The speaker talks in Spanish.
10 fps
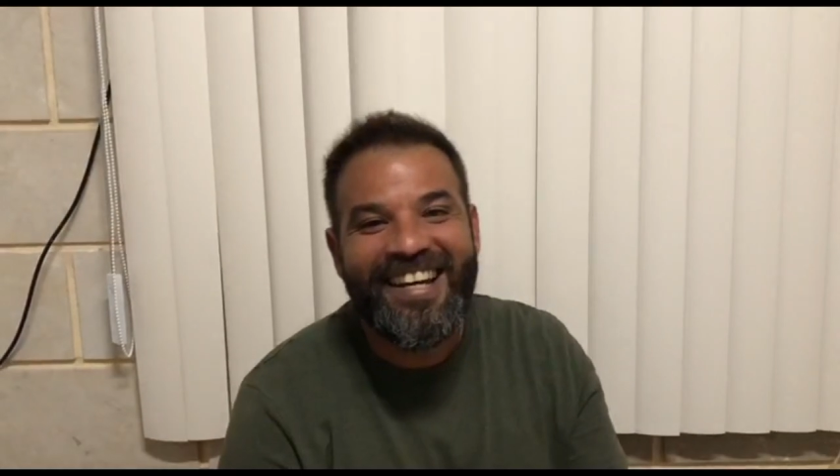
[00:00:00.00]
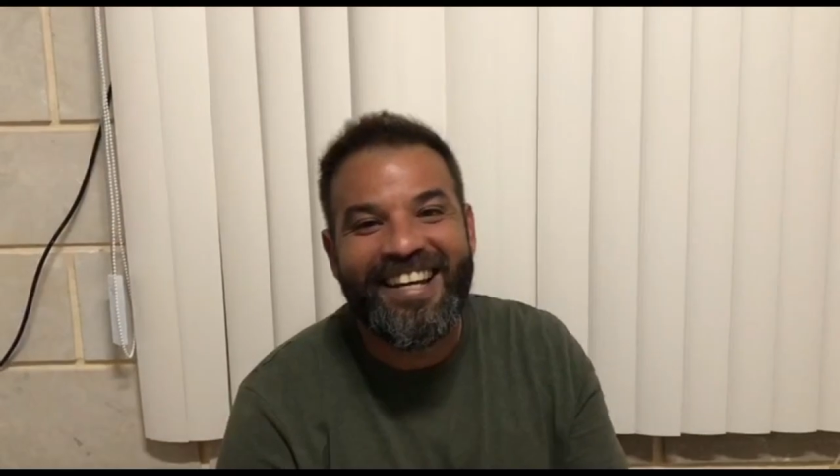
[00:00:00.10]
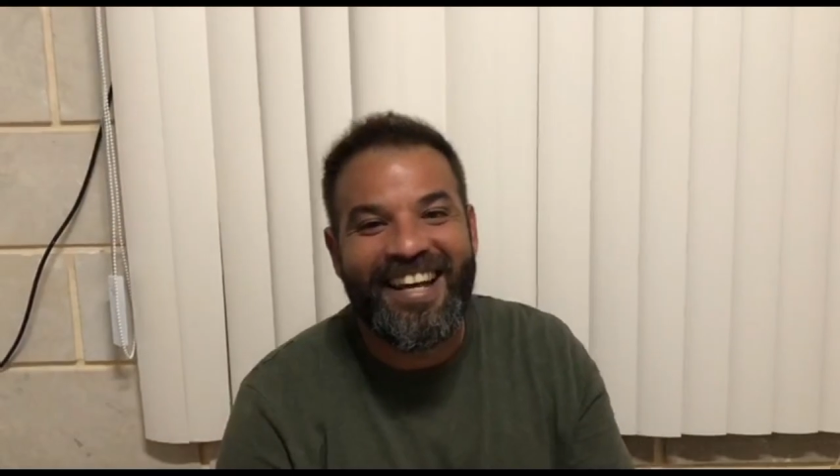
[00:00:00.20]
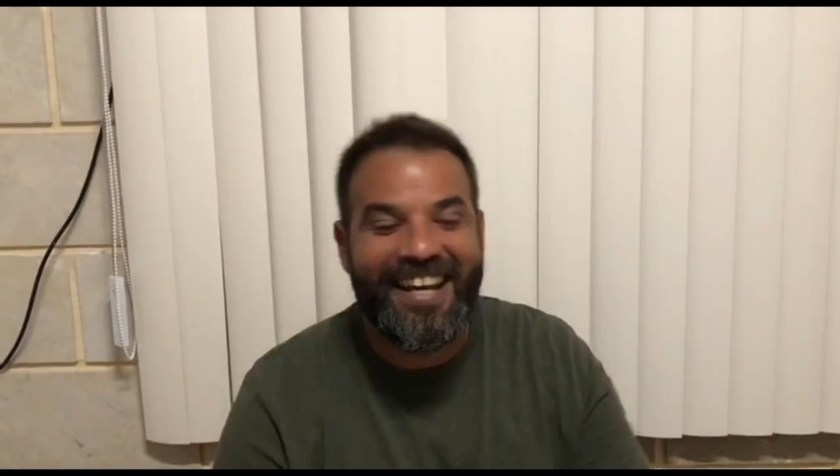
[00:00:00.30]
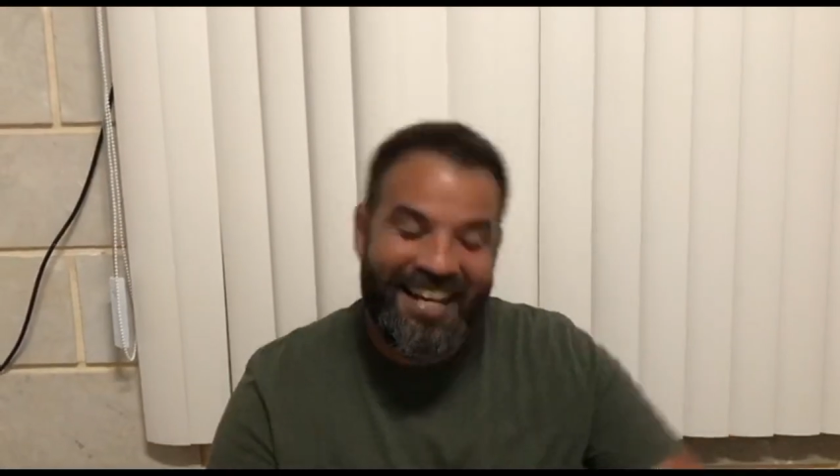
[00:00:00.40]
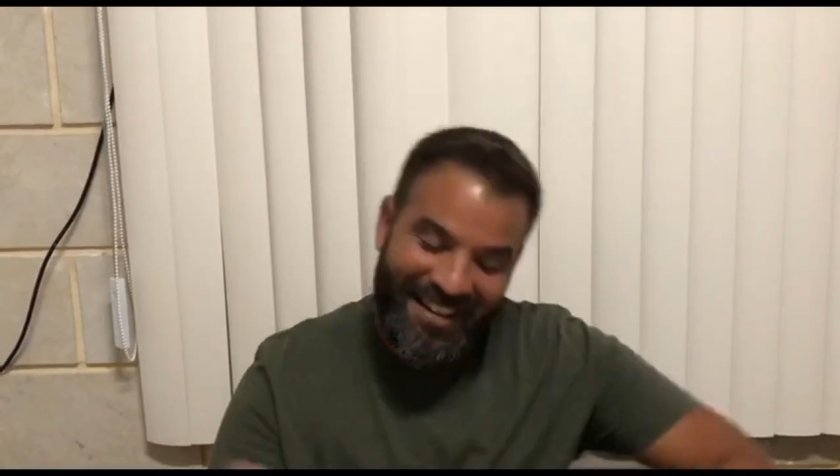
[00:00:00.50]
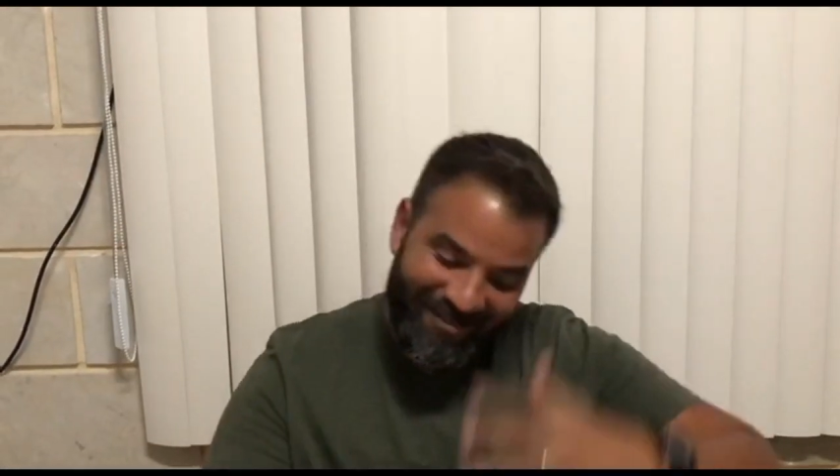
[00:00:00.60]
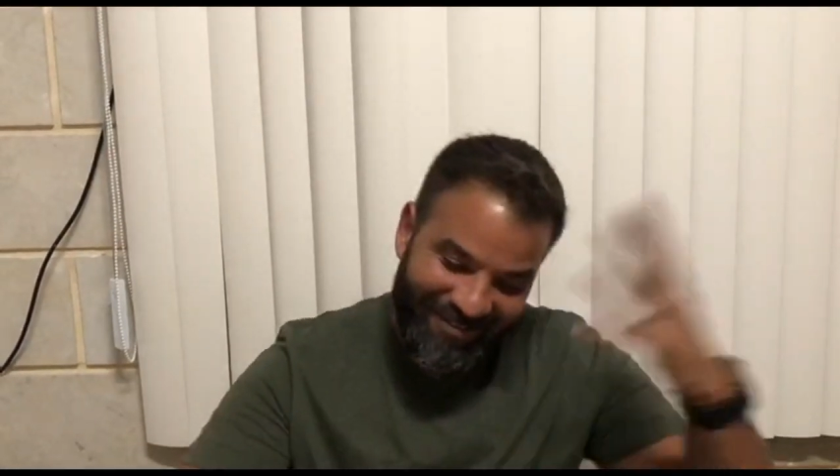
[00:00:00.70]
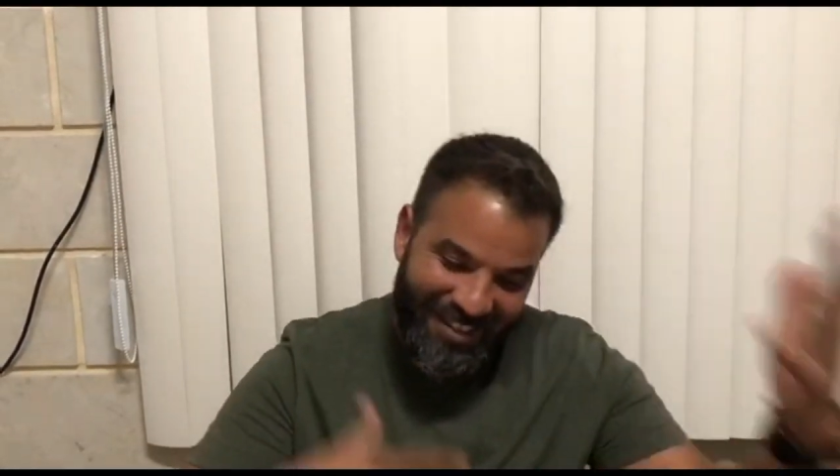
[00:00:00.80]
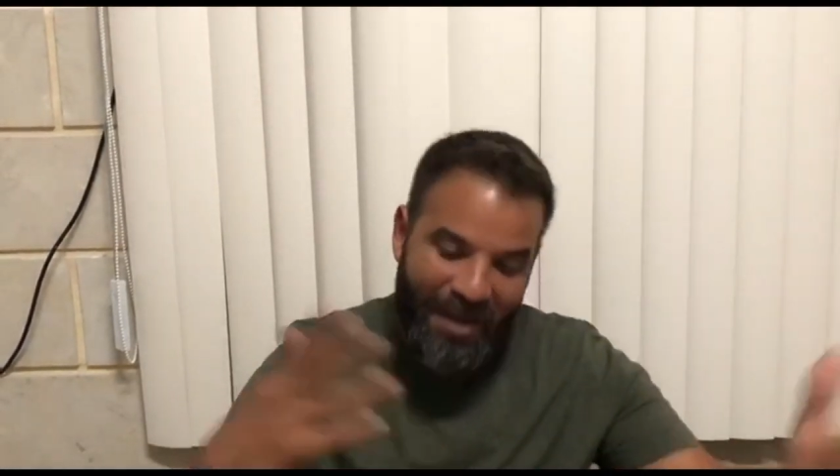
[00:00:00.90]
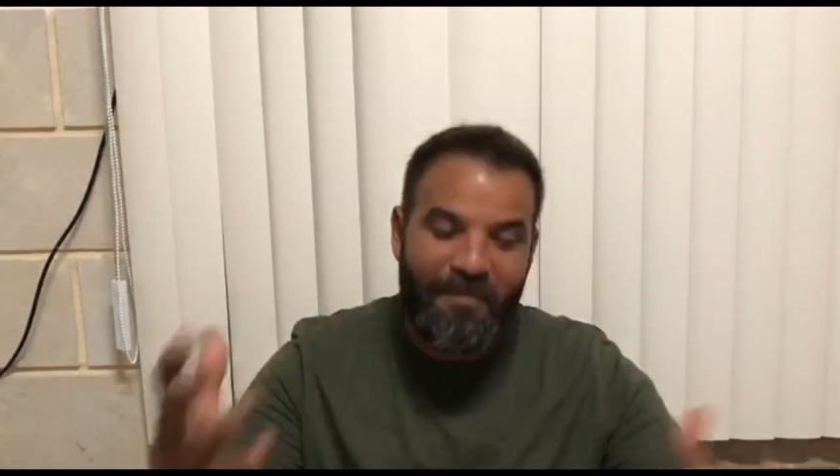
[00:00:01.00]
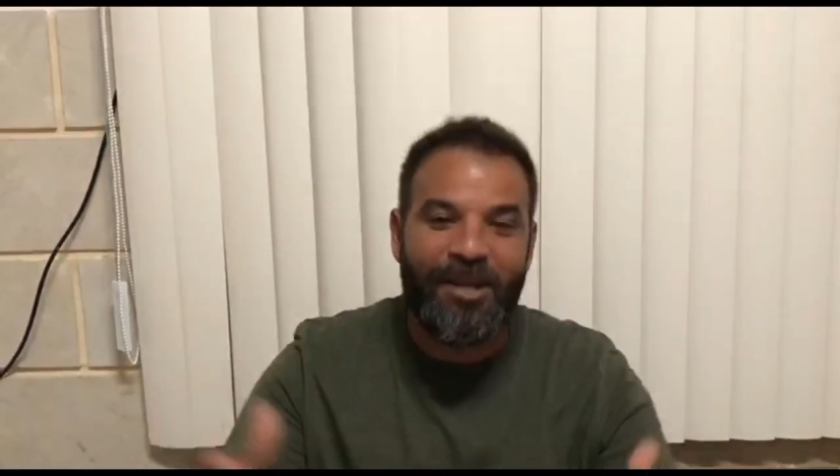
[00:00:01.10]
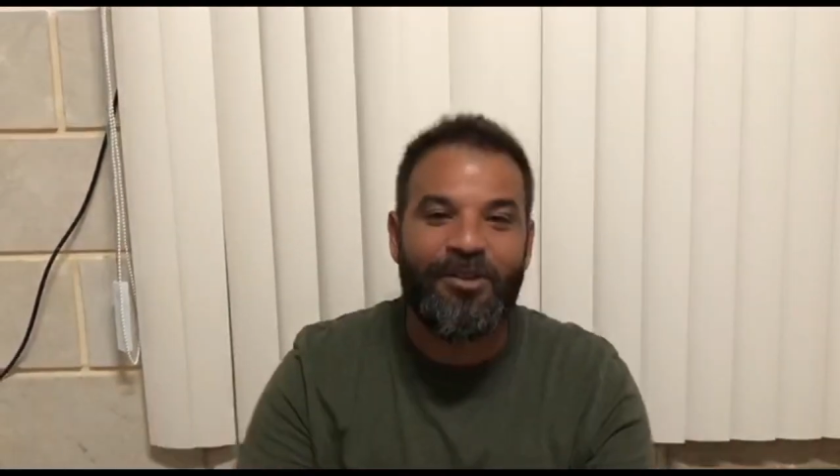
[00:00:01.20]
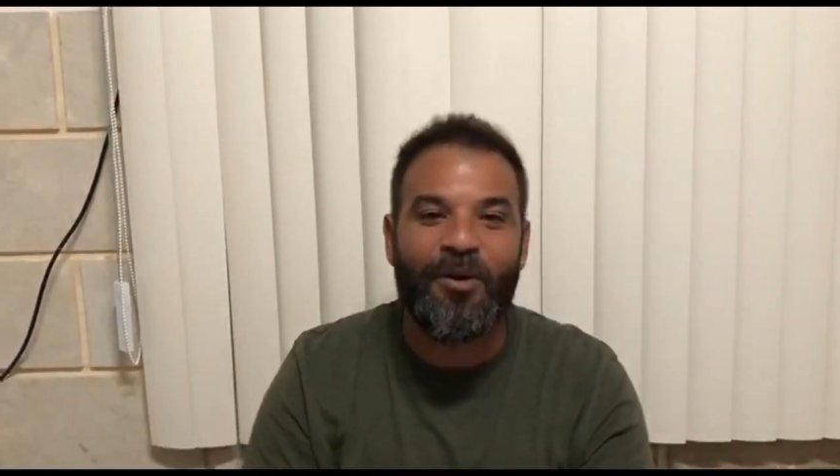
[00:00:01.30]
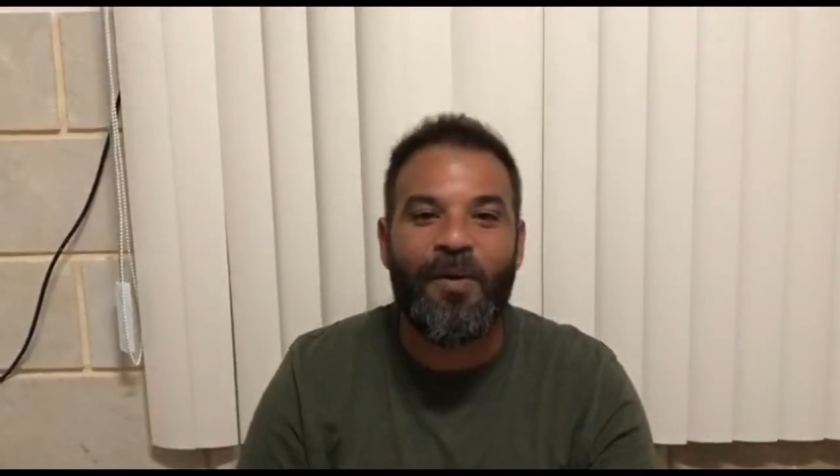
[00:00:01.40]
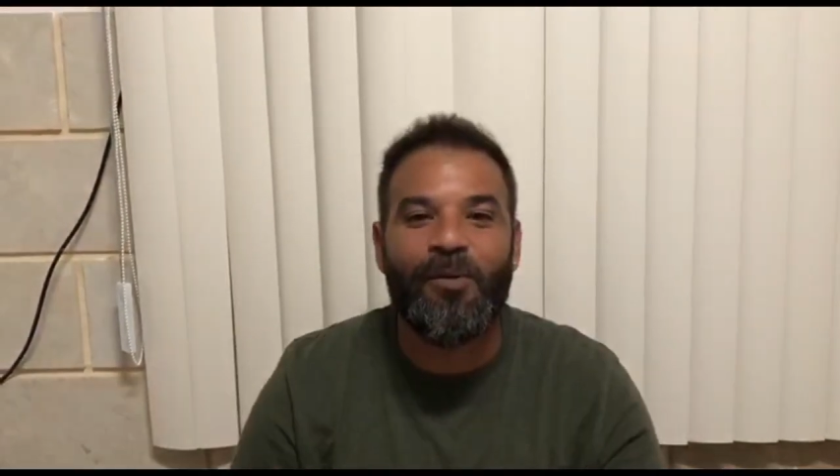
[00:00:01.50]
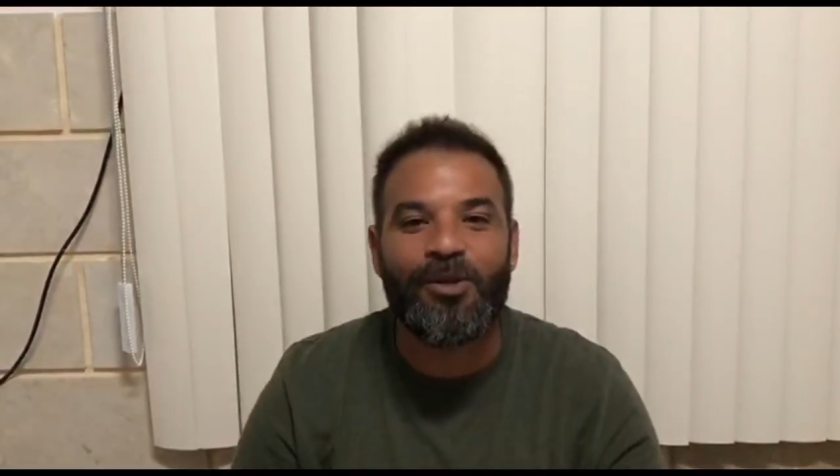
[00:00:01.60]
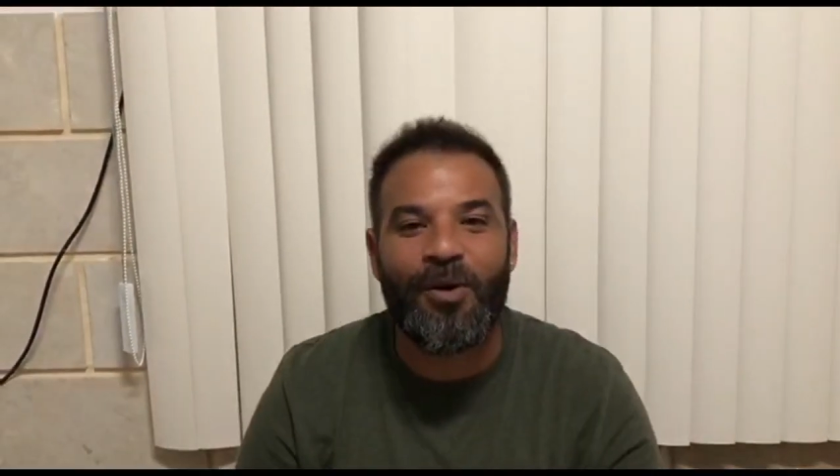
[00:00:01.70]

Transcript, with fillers: que ya han visto cómo